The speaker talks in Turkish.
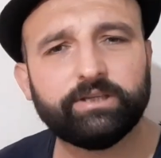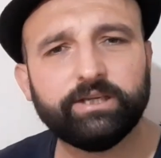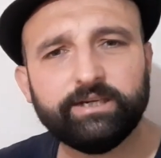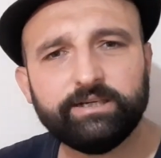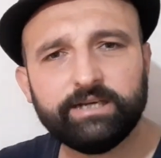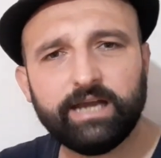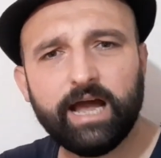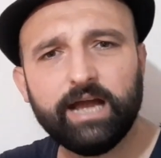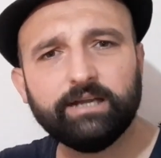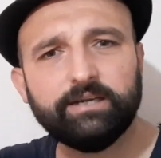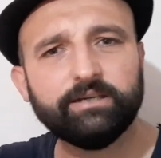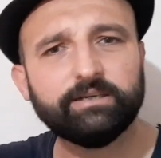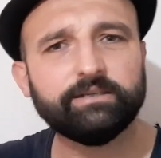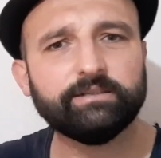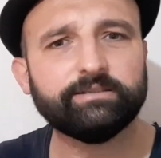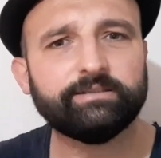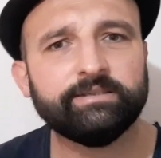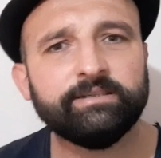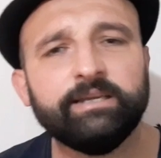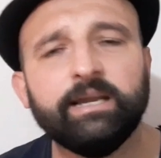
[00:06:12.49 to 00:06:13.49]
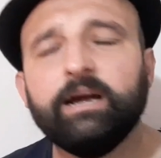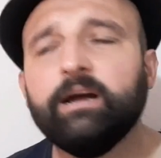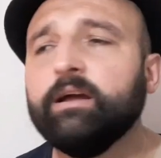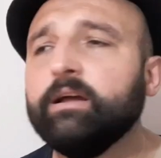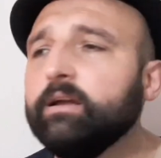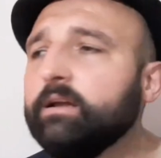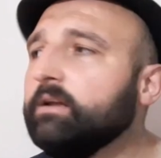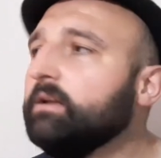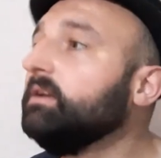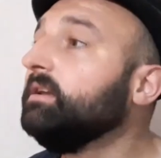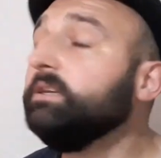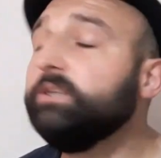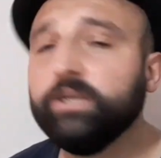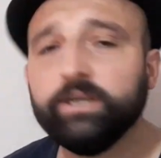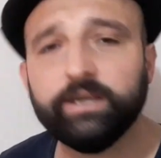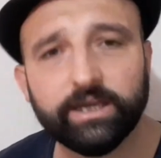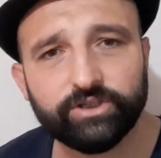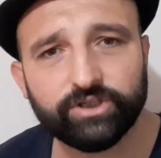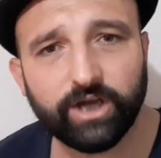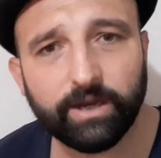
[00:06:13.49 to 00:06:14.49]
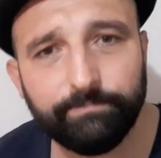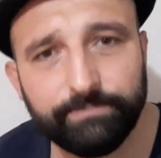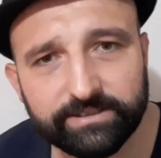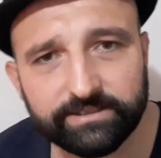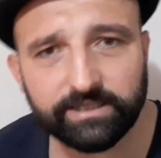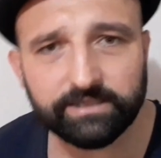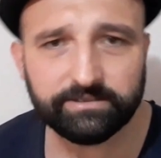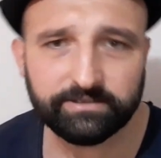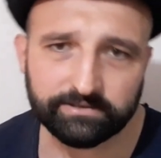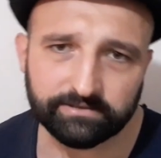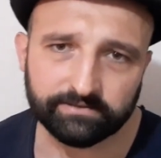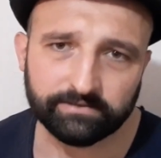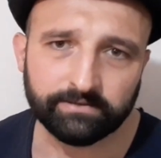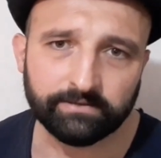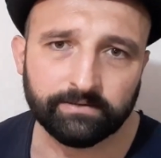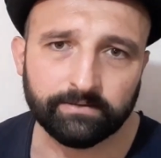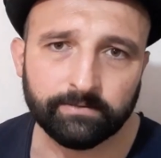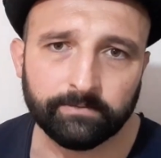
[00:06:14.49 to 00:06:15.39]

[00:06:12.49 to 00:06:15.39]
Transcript: tırnağı kırılsın ya. iki gece hapistesin.